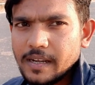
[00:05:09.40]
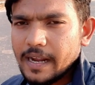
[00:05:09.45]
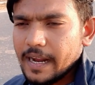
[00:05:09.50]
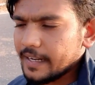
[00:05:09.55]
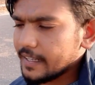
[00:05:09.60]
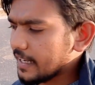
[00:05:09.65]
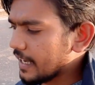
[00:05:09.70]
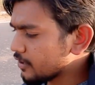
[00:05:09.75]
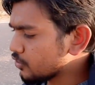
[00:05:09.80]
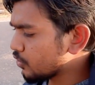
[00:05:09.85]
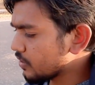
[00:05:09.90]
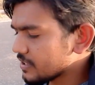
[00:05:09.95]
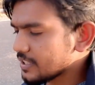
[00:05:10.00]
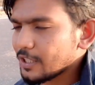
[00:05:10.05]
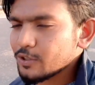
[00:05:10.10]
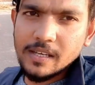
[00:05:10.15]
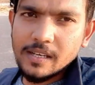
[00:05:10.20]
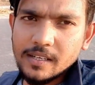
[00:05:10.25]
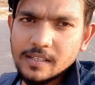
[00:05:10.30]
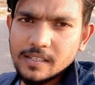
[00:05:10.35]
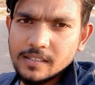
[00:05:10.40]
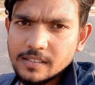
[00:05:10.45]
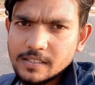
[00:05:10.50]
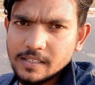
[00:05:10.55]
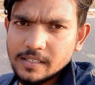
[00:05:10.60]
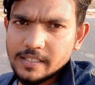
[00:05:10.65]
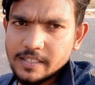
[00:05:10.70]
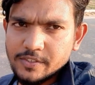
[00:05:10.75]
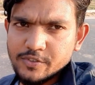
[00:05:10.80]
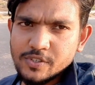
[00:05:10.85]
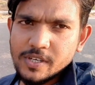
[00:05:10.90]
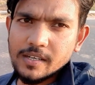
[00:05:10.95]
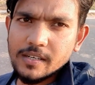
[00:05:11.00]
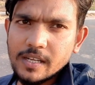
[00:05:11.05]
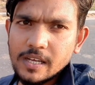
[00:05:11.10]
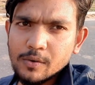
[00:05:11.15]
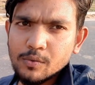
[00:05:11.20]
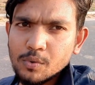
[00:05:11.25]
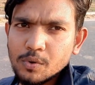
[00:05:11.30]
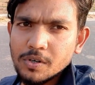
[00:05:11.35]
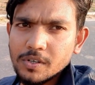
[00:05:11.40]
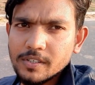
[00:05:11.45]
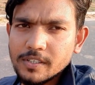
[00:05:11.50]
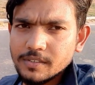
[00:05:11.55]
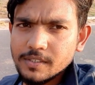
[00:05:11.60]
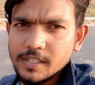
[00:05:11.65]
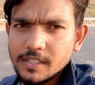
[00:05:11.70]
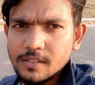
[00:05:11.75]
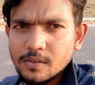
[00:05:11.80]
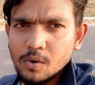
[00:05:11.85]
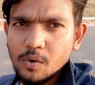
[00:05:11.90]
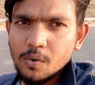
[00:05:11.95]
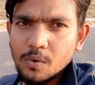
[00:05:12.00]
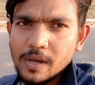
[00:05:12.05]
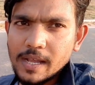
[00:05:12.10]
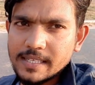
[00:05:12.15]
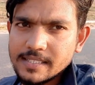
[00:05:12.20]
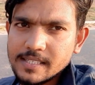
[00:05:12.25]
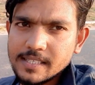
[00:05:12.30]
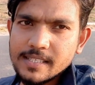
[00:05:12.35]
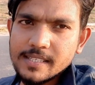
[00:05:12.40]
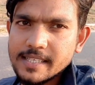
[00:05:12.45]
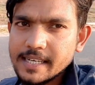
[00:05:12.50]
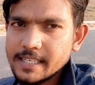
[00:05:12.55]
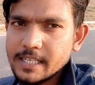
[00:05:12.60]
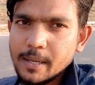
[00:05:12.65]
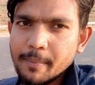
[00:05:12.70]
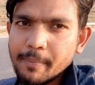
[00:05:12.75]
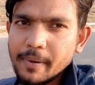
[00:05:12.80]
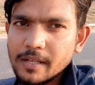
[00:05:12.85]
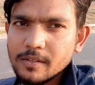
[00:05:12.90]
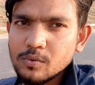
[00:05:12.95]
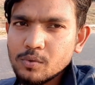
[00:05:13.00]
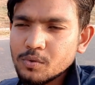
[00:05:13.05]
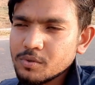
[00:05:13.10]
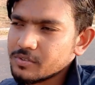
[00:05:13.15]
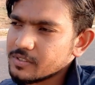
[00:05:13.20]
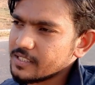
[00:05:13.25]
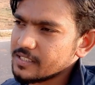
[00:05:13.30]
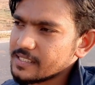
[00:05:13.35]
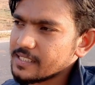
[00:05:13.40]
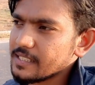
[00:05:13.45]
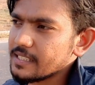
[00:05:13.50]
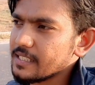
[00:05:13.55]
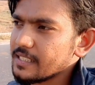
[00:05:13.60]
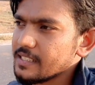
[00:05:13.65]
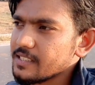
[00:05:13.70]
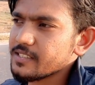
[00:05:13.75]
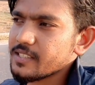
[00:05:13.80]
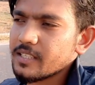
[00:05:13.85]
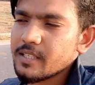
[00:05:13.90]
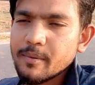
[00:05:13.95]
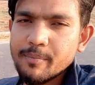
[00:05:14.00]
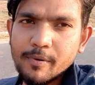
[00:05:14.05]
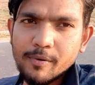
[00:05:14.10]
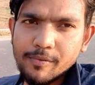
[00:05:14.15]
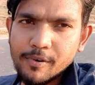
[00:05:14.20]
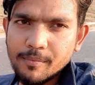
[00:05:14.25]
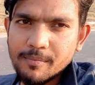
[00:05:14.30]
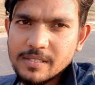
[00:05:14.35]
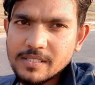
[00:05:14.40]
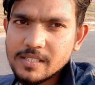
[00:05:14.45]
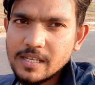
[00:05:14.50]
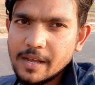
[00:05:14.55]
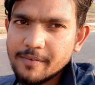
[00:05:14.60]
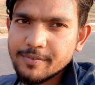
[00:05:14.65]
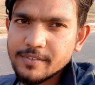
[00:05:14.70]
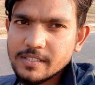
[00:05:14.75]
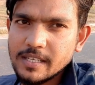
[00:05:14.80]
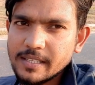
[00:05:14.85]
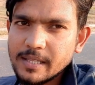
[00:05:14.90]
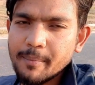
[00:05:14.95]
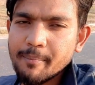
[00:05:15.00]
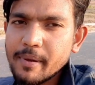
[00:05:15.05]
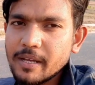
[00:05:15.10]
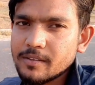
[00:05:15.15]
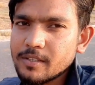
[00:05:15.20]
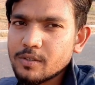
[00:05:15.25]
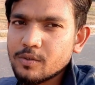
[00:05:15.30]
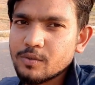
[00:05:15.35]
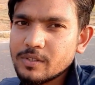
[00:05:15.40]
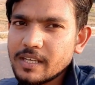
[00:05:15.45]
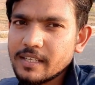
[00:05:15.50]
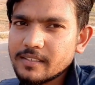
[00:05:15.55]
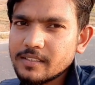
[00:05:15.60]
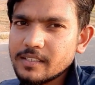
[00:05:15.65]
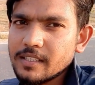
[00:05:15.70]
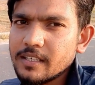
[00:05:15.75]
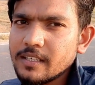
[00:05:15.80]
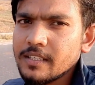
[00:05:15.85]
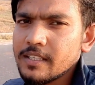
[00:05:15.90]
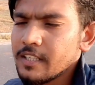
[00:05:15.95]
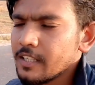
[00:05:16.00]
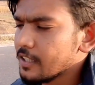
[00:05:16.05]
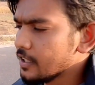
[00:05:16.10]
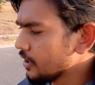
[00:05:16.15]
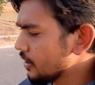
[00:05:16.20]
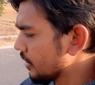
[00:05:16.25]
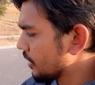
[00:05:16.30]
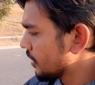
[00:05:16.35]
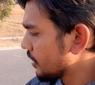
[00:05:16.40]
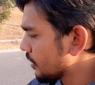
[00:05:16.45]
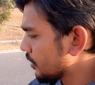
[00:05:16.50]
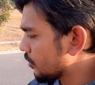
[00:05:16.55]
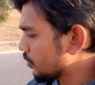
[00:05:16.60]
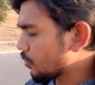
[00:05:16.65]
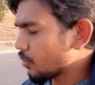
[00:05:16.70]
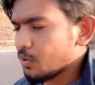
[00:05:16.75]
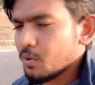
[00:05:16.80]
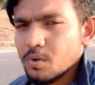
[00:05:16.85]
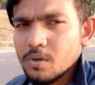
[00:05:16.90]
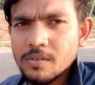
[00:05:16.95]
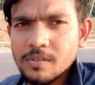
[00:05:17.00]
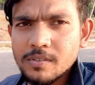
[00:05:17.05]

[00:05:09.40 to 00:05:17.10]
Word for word: एंड गाइस जो इसका जो इंजन है वो डी ओ एच सी सेटअप है तो जिससे कि इंजन की परफॉर्मेंस काफ़ी ज़्यादा बेहतर हो जाती है तो